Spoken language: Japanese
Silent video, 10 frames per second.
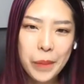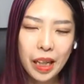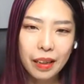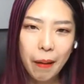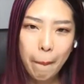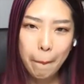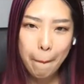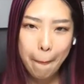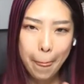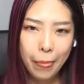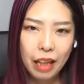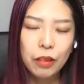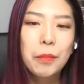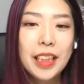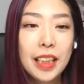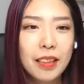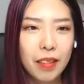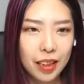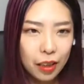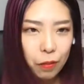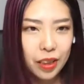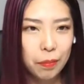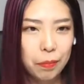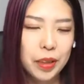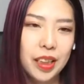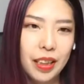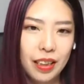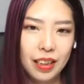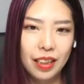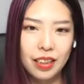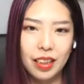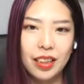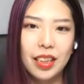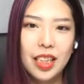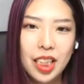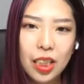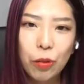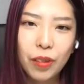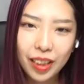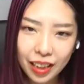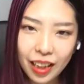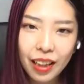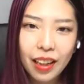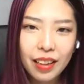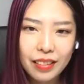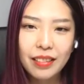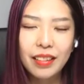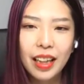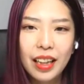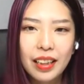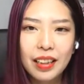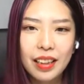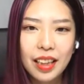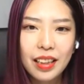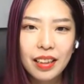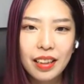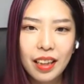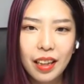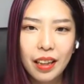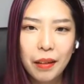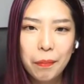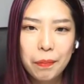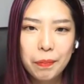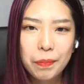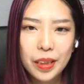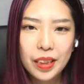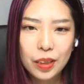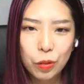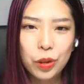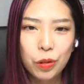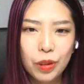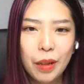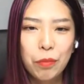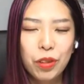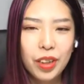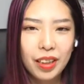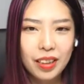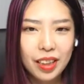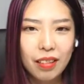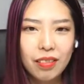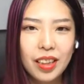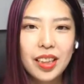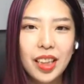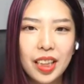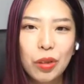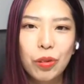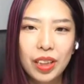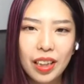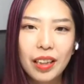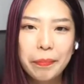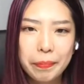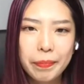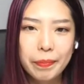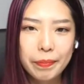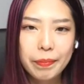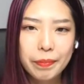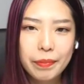なんか、例えば西野明宏さんも常に T シャツだしとかね。うん。だからなんかね、そうそう、タモリはサングラスだしとかね。うん。